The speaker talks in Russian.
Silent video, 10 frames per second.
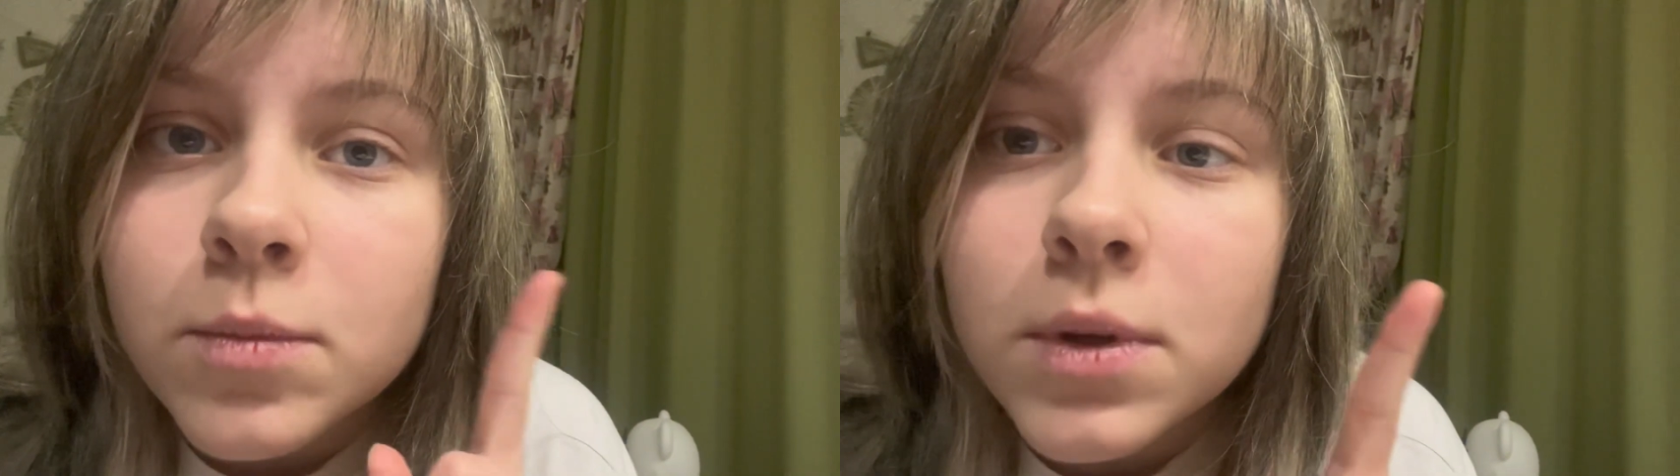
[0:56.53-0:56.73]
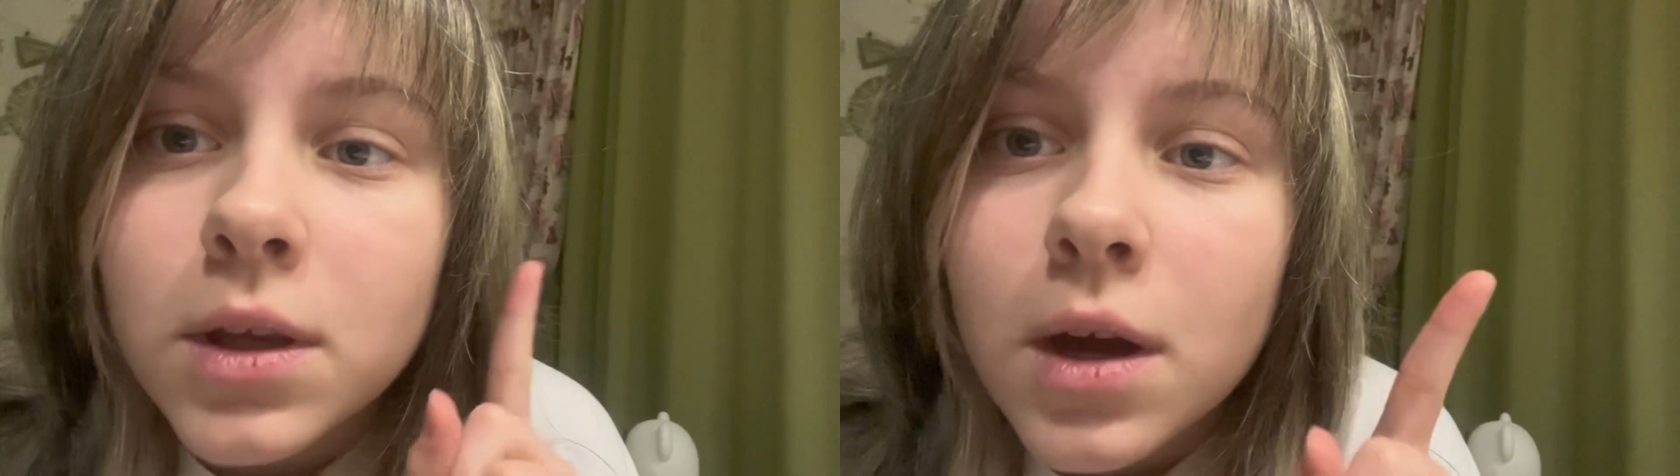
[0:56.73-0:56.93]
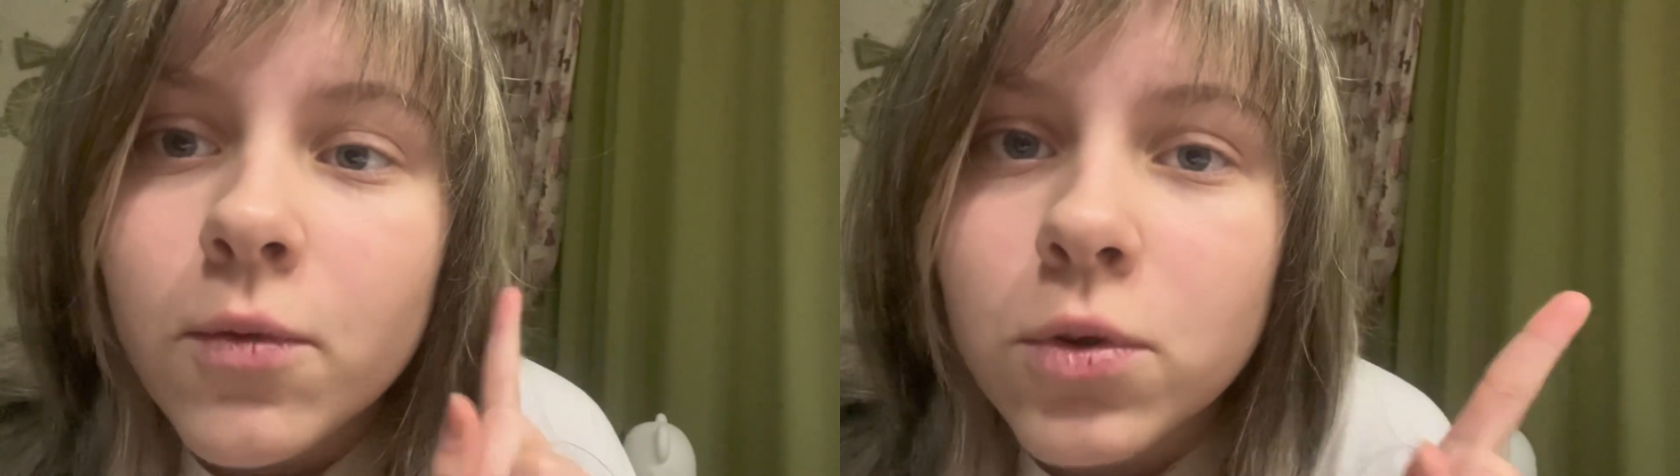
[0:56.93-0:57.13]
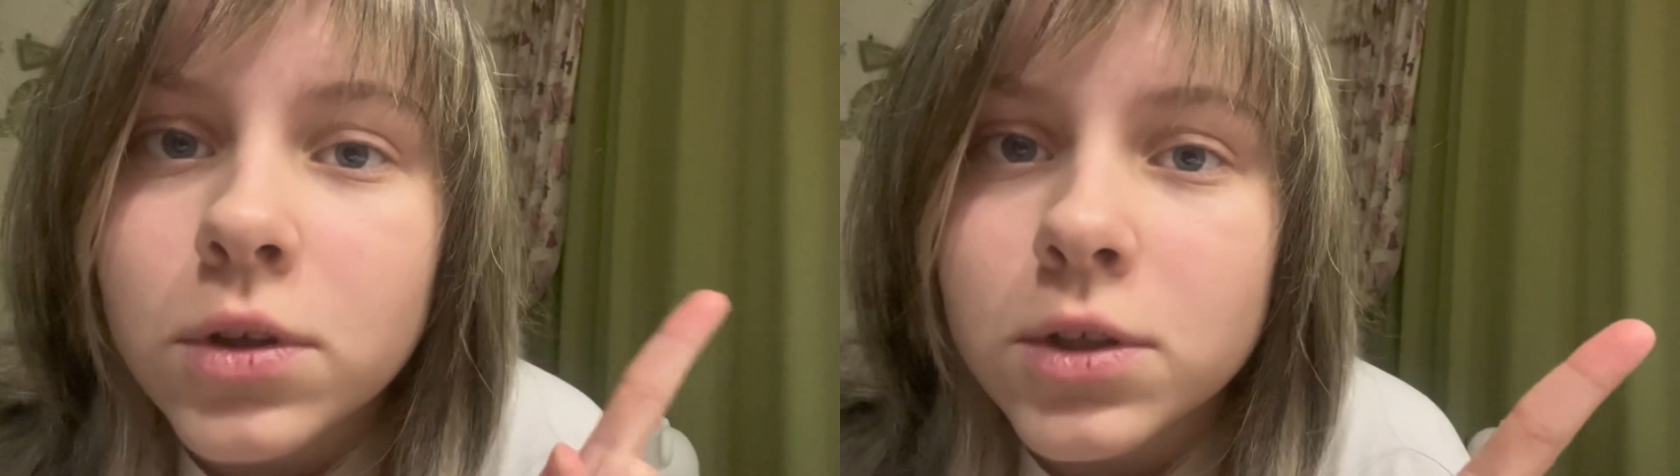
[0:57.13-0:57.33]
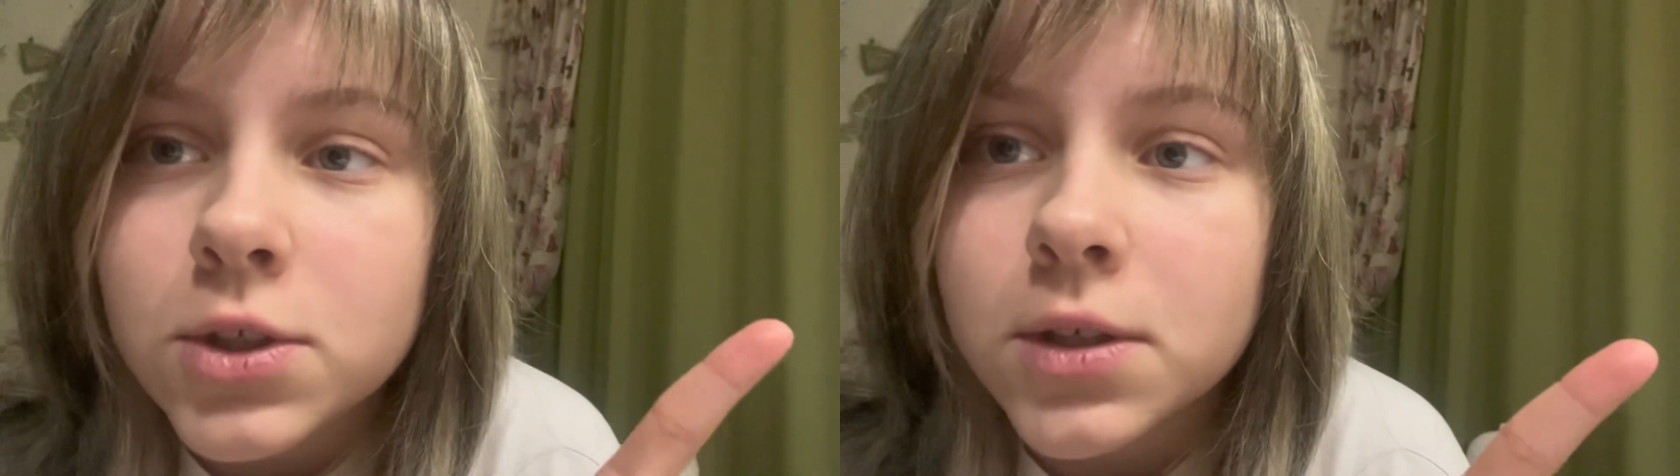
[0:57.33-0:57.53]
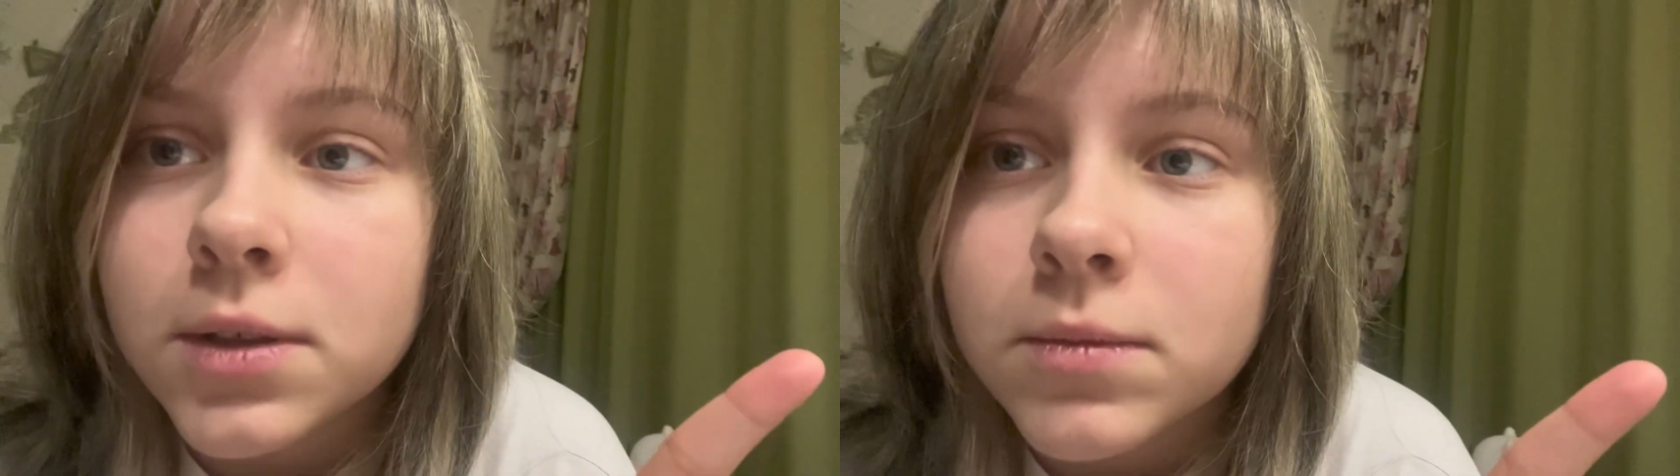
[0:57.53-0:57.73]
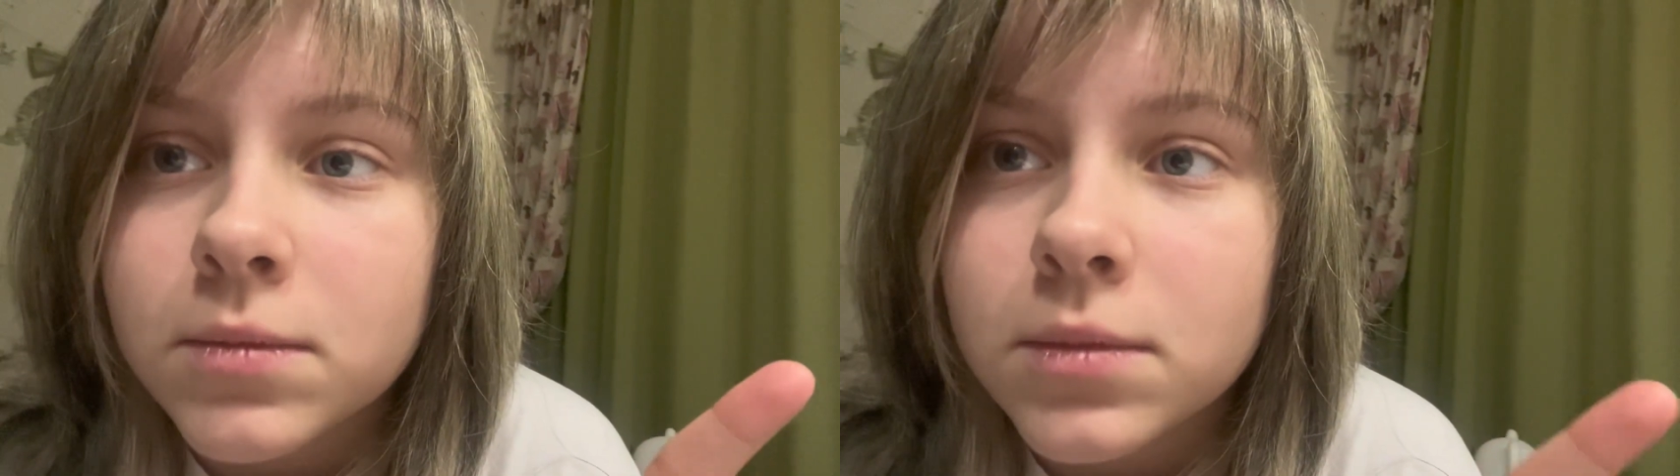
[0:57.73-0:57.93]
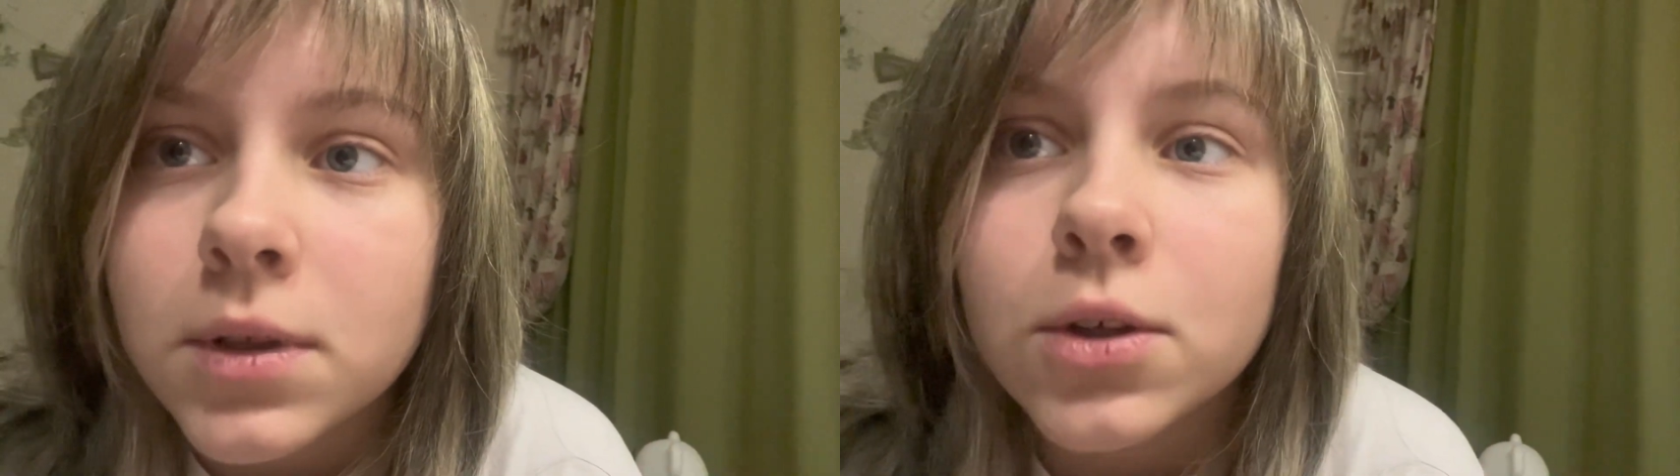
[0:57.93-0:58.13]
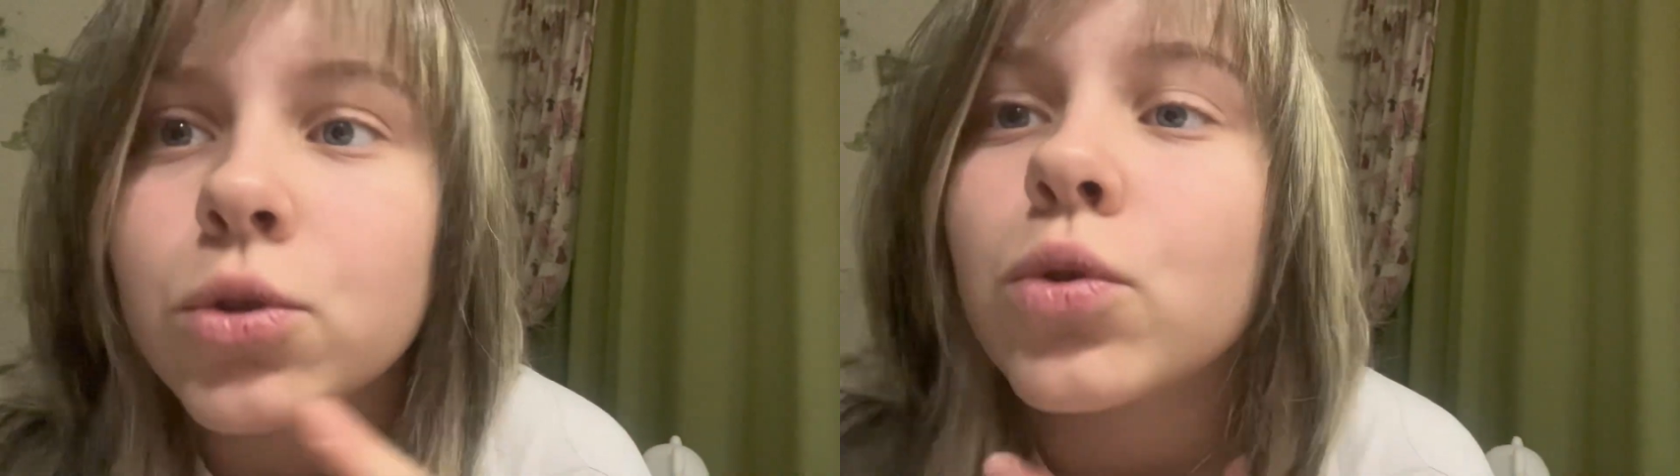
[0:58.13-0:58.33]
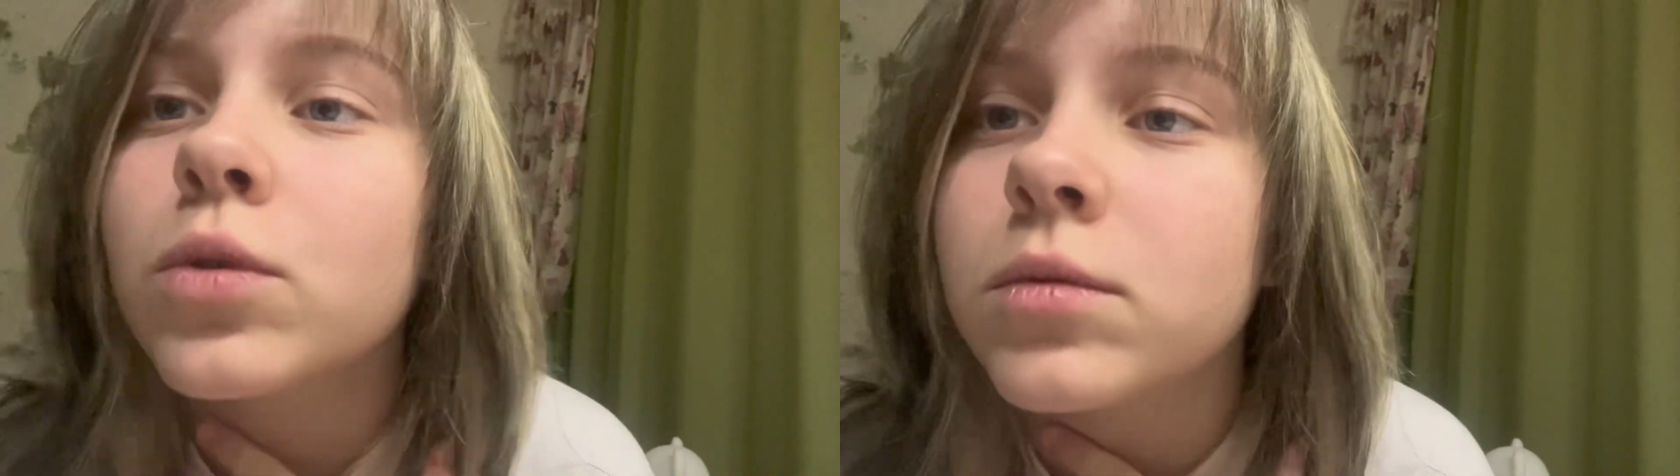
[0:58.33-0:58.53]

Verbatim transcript: Мы никого не нашли никто,